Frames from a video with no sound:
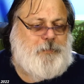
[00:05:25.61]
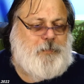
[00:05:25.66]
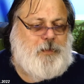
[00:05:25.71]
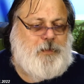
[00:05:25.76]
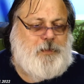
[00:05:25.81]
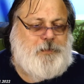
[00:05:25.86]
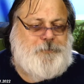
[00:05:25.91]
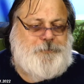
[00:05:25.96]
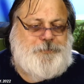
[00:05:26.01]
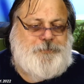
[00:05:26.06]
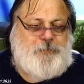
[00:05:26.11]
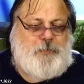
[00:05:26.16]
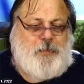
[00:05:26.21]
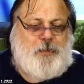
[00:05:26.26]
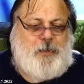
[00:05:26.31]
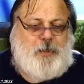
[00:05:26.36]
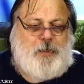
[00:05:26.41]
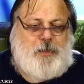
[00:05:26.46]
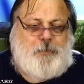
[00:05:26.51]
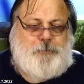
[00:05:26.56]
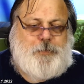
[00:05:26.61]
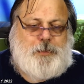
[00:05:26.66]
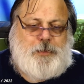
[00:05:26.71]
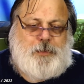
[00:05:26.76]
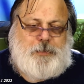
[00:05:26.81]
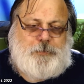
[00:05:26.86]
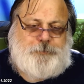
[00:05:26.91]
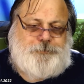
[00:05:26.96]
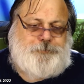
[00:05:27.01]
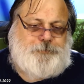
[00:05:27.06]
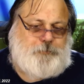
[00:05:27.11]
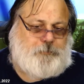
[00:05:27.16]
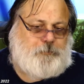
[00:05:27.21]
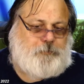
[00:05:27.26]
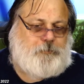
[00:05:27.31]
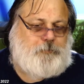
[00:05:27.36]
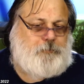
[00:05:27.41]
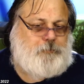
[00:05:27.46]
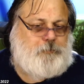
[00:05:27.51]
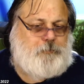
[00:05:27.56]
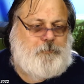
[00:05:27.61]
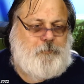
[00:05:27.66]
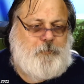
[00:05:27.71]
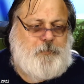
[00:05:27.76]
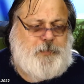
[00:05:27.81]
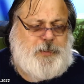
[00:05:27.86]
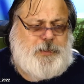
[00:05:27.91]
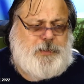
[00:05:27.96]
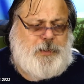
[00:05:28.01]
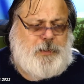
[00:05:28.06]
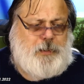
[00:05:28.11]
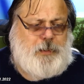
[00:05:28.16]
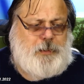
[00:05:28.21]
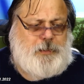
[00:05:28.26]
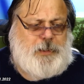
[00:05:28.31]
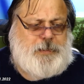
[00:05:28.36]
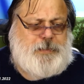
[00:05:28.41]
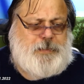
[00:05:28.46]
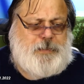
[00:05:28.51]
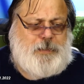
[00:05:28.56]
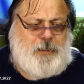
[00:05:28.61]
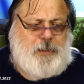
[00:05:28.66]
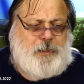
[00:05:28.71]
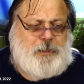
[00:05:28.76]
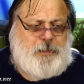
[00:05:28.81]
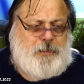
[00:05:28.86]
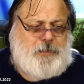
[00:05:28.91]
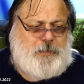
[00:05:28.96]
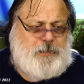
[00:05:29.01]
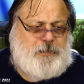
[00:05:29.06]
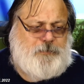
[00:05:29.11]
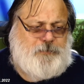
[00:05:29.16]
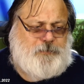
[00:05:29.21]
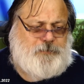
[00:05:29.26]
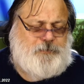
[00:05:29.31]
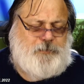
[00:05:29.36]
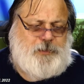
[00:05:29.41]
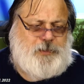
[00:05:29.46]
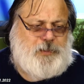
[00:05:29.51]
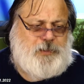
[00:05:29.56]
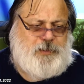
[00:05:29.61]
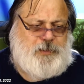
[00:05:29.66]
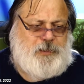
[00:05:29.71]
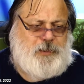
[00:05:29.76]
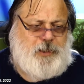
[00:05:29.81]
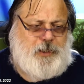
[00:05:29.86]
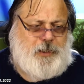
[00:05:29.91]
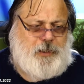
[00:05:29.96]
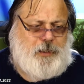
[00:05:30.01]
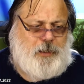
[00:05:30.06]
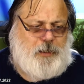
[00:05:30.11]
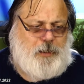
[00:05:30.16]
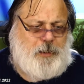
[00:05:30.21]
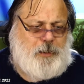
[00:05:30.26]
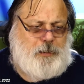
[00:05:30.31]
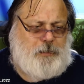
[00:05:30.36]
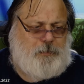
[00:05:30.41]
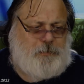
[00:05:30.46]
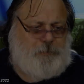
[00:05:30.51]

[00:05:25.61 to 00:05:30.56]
Ja, aber wie gesagt, letztendlich ist es, ist es egal.